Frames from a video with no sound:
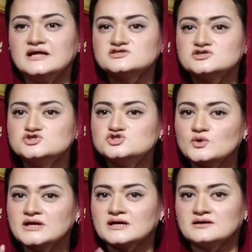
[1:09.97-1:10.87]
इलेक्शन
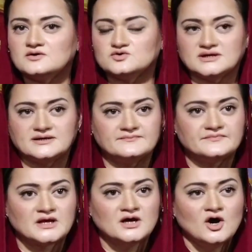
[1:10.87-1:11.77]
चोरी करना होता है
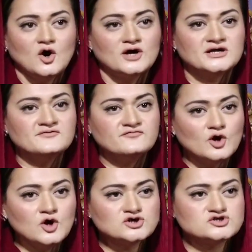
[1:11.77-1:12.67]
और ये
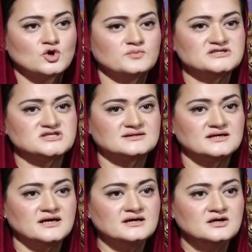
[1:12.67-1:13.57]
वो लोग शोर
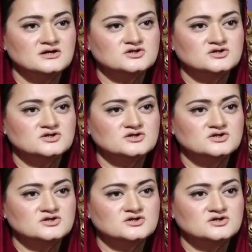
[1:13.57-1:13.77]
मचाते हैं